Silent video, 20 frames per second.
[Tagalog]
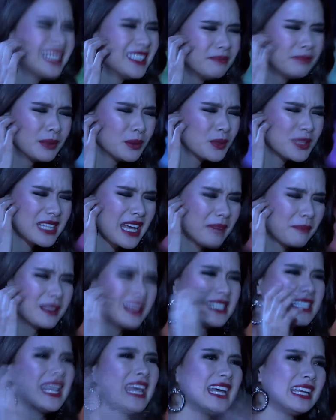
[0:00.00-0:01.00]
na natin
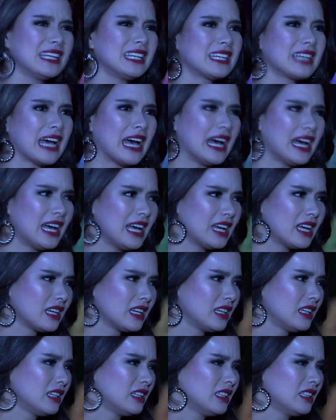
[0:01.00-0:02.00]
pag-usapan si Erika.
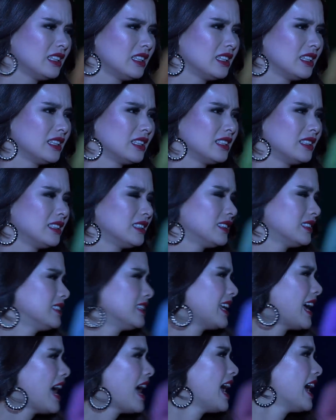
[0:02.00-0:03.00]

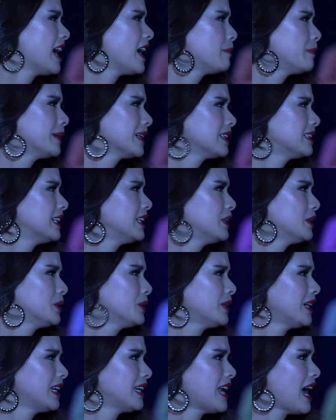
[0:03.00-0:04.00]
Nakakapag
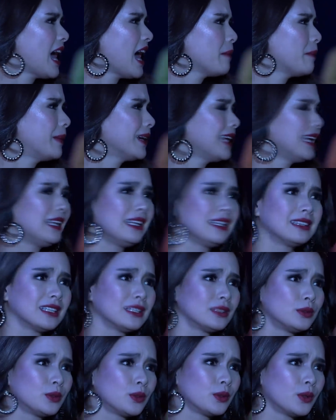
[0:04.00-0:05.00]
gano eh, nakakapag-init
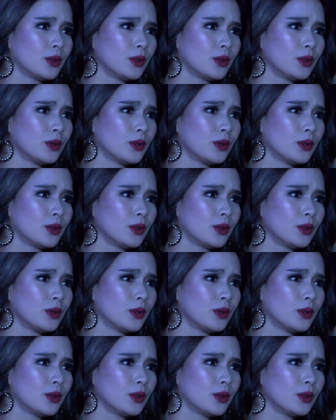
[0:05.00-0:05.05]
ng